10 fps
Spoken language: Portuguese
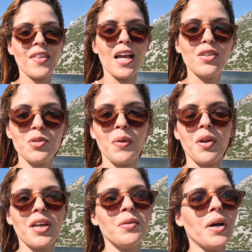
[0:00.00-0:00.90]
a gente
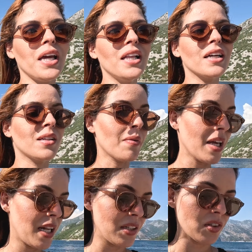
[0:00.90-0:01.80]
parou aqui numa ilha que tem uma
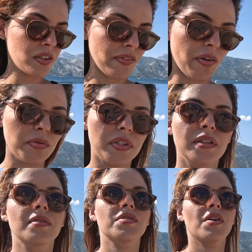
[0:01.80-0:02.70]
igreja, ele estava
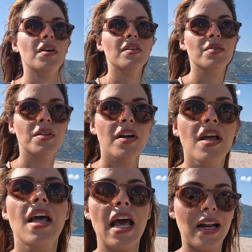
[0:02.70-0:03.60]
contando a história toda
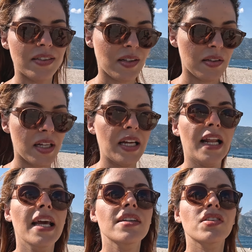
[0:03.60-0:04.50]
relacionada à
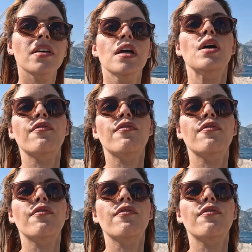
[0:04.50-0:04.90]
igreja.